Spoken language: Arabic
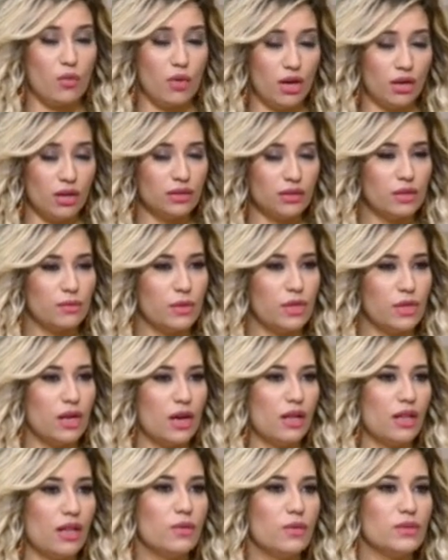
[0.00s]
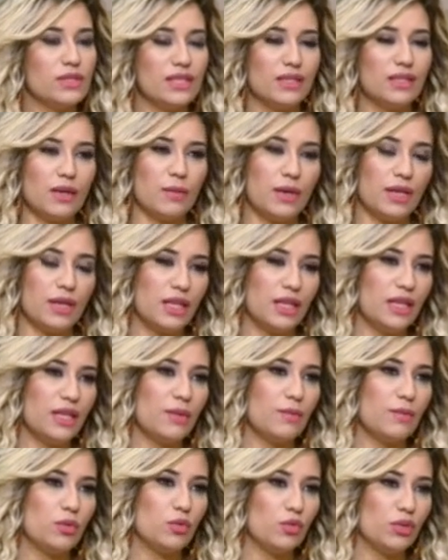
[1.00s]
او اخطر مرحله ودي طبعا
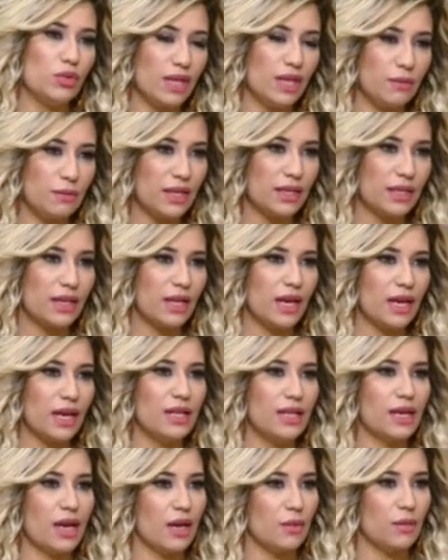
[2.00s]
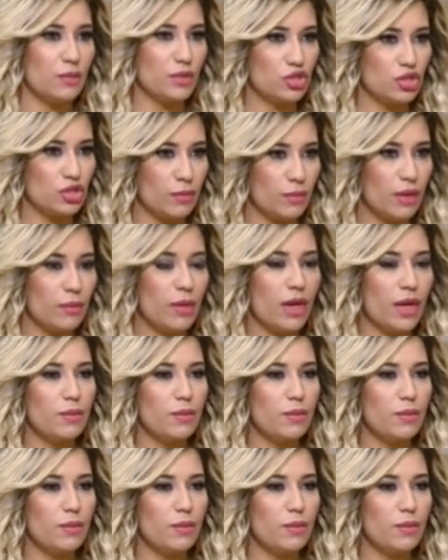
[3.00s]
احنا بنقول دايما نعالج حب الشباب